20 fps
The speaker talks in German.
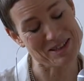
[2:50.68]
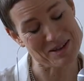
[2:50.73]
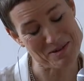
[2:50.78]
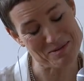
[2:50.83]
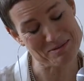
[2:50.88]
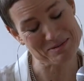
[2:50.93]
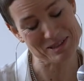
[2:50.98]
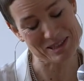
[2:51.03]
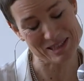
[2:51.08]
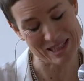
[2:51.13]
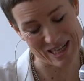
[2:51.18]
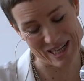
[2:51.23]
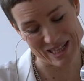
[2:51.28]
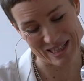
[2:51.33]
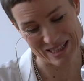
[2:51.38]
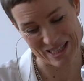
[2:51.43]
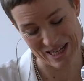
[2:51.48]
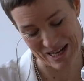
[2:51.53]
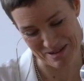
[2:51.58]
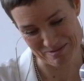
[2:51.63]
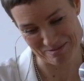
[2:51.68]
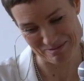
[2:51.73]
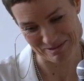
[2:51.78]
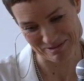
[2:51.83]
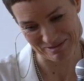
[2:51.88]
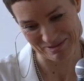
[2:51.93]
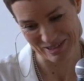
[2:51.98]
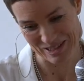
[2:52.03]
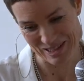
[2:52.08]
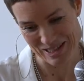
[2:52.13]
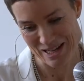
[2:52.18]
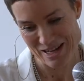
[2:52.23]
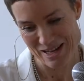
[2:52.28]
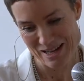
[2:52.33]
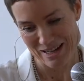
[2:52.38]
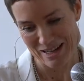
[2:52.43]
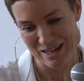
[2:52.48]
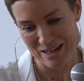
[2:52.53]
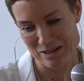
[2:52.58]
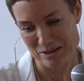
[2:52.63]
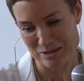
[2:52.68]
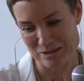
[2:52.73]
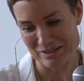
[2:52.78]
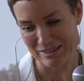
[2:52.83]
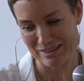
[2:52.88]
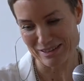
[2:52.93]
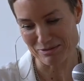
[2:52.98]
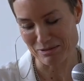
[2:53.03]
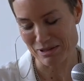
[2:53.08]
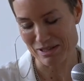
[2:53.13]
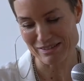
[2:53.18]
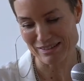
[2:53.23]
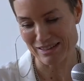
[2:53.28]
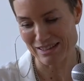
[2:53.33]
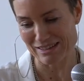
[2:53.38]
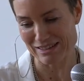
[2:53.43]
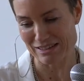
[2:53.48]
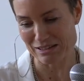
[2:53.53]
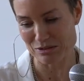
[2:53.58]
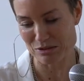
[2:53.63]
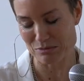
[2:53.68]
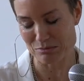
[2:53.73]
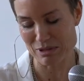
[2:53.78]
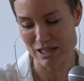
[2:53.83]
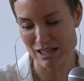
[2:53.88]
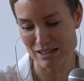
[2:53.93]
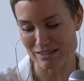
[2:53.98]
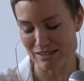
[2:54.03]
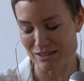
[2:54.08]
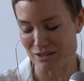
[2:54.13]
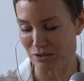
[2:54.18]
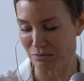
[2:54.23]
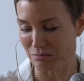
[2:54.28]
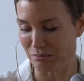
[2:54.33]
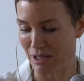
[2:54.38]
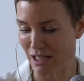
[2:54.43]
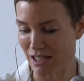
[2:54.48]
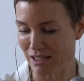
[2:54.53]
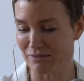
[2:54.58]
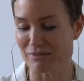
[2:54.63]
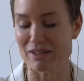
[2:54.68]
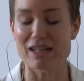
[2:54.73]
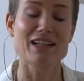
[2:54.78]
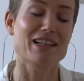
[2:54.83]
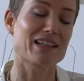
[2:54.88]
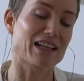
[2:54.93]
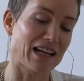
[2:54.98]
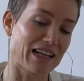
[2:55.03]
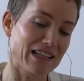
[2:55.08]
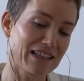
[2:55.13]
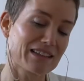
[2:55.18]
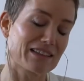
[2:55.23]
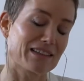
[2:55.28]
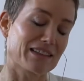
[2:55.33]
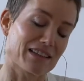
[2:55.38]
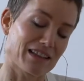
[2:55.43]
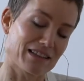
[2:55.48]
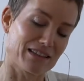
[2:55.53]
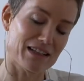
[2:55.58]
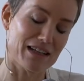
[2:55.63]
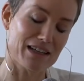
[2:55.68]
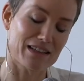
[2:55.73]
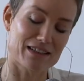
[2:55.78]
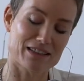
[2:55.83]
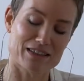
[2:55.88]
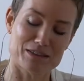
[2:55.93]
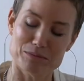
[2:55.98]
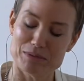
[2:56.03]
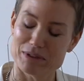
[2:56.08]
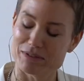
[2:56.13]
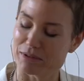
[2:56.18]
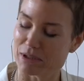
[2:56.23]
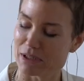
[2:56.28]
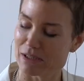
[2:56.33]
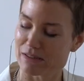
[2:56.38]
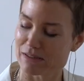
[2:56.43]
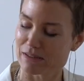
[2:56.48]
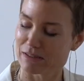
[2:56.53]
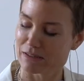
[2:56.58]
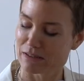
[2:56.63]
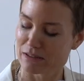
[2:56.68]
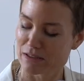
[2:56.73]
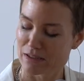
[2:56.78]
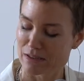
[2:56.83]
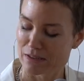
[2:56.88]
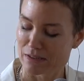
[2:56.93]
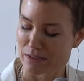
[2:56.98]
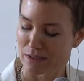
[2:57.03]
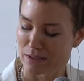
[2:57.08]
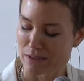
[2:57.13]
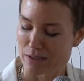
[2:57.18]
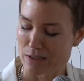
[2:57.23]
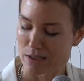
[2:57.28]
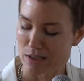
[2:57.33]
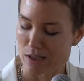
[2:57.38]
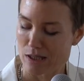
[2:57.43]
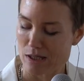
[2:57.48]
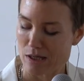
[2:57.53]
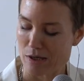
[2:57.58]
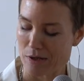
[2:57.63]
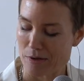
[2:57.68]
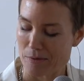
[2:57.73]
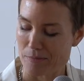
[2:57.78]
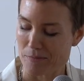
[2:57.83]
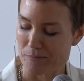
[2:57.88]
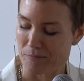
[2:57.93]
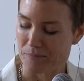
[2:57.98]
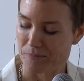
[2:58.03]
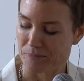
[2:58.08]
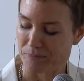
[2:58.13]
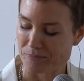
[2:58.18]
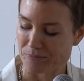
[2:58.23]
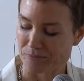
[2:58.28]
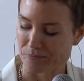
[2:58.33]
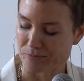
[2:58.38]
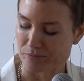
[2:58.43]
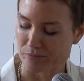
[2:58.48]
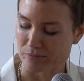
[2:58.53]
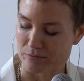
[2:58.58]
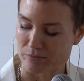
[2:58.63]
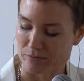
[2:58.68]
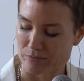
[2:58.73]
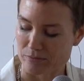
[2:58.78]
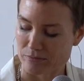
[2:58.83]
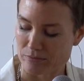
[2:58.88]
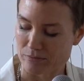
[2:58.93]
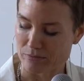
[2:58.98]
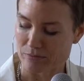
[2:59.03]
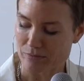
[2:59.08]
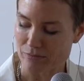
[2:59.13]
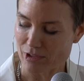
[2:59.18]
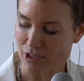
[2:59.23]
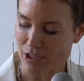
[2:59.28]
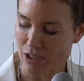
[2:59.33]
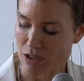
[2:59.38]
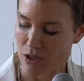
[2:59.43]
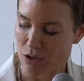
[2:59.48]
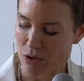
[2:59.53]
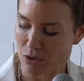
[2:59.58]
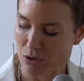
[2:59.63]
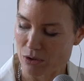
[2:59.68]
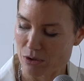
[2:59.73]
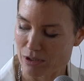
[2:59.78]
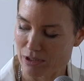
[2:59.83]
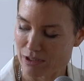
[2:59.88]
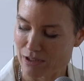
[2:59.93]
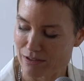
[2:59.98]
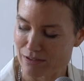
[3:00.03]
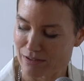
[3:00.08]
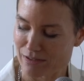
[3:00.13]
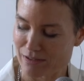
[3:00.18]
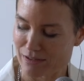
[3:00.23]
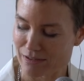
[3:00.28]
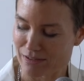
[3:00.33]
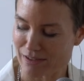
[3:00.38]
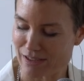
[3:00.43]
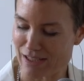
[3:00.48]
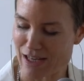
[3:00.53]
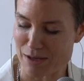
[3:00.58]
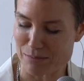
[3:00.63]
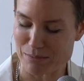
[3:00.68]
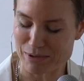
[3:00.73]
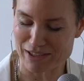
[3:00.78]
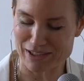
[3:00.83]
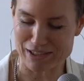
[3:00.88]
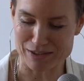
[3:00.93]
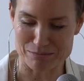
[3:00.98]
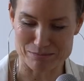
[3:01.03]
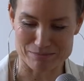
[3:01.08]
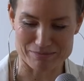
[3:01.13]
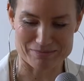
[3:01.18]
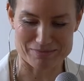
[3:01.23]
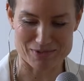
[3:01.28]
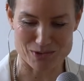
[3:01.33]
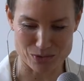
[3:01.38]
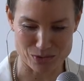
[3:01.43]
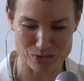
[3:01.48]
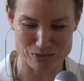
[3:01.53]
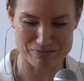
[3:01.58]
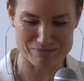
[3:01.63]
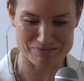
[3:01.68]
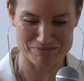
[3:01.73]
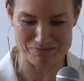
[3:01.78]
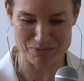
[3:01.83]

aufgeschlagen habe. Und ich wollte eigentlich nur ein Praktikum machen, weil ich eigentlich an die Akademie wollte. Ähm, und dann habe ich eben so